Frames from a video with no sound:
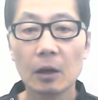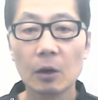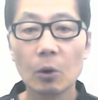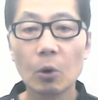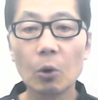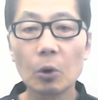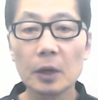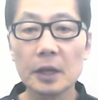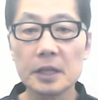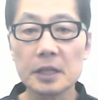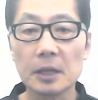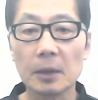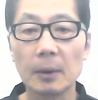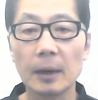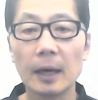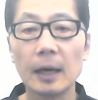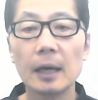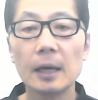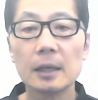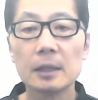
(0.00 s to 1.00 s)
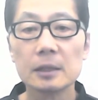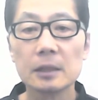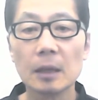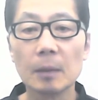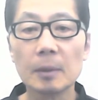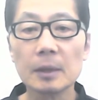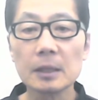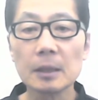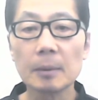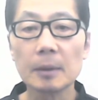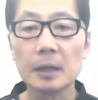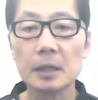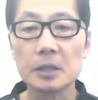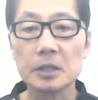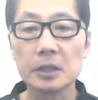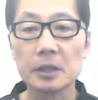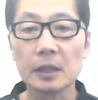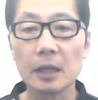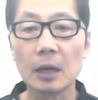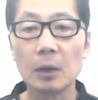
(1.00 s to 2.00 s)
高齢者はさまざまな
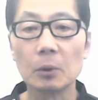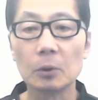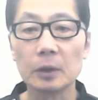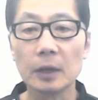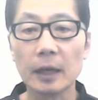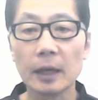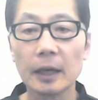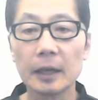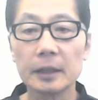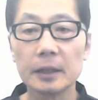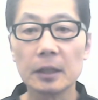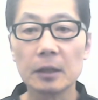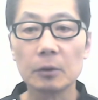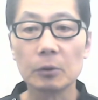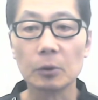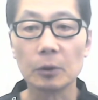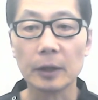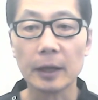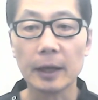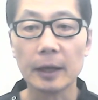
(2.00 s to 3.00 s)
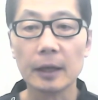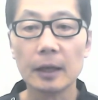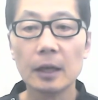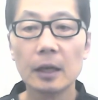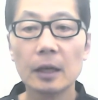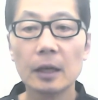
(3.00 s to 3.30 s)
疾患を抱えているので、